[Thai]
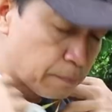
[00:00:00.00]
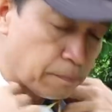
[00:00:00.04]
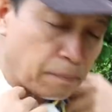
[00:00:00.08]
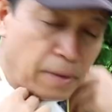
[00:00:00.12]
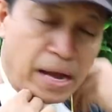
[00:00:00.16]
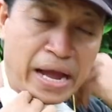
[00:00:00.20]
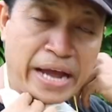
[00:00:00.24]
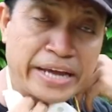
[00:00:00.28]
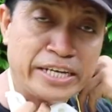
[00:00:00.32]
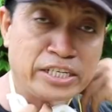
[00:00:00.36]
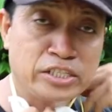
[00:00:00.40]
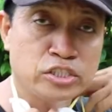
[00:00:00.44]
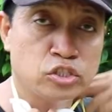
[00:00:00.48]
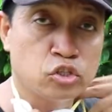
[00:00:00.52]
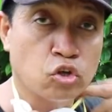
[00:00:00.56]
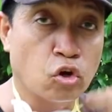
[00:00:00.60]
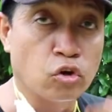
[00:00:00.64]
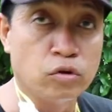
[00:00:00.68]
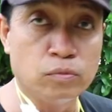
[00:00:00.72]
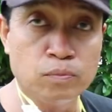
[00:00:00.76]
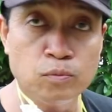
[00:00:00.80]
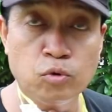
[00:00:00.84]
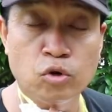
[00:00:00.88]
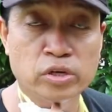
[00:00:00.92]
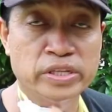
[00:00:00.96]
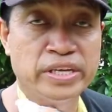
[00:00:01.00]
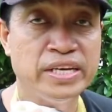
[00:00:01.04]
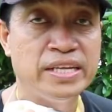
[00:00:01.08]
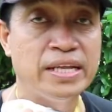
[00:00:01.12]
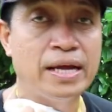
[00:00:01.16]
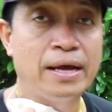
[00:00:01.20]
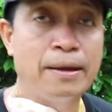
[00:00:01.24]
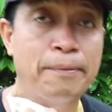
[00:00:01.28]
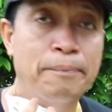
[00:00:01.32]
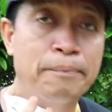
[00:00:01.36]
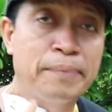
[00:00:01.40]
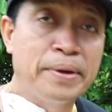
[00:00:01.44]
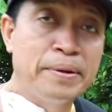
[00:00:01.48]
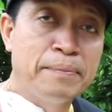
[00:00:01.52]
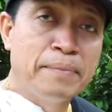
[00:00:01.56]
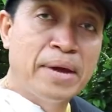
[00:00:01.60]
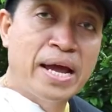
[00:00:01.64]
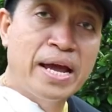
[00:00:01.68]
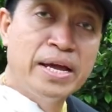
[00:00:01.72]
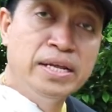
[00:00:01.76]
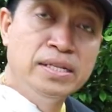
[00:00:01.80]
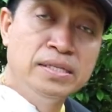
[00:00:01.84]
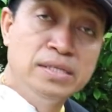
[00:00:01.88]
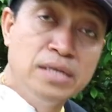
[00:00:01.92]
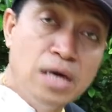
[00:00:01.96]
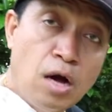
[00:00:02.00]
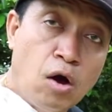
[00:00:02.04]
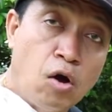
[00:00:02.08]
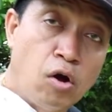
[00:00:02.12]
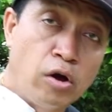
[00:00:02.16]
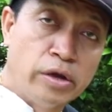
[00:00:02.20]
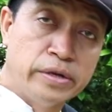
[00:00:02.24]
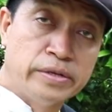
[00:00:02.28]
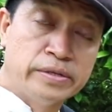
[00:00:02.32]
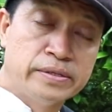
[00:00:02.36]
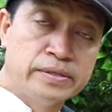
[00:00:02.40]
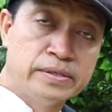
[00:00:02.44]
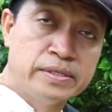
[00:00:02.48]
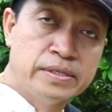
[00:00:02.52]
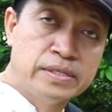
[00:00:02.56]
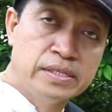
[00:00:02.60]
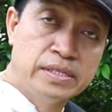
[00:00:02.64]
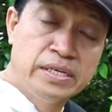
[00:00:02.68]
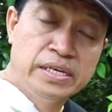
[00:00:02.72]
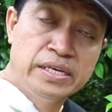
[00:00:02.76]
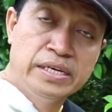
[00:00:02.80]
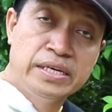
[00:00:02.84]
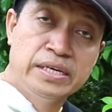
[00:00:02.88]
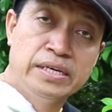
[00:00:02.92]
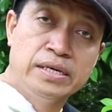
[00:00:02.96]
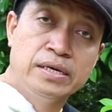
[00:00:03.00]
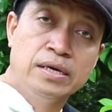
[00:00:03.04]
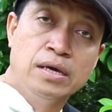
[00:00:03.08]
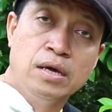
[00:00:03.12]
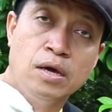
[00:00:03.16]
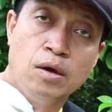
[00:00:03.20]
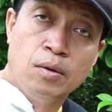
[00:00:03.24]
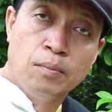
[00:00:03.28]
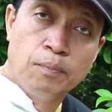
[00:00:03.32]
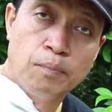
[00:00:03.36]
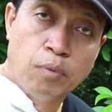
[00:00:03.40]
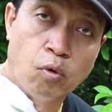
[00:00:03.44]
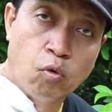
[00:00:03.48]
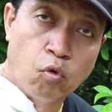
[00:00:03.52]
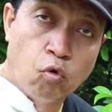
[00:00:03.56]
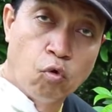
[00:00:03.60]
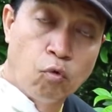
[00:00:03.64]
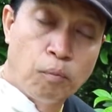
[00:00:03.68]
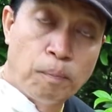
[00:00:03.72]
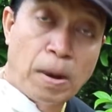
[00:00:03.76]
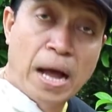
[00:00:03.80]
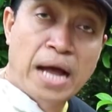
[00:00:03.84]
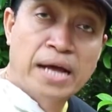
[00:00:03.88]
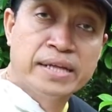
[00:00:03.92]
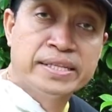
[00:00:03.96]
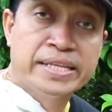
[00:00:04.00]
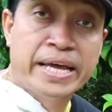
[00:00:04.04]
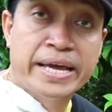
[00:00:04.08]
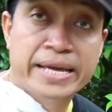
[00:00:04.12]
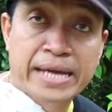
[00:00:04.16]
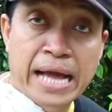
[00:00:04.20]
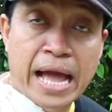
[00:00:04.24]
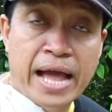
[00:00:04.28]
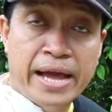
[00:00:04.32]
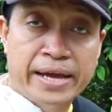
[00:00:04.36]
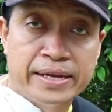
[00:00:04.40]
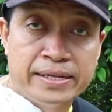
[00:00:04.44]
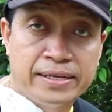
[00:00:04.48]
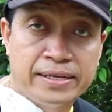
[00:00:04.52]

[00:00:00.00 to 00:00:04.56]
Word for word: ไม้สนพวกนี้นะครับเป็นไม้เนื้ออ่อนที่ผุพังได้ง่าย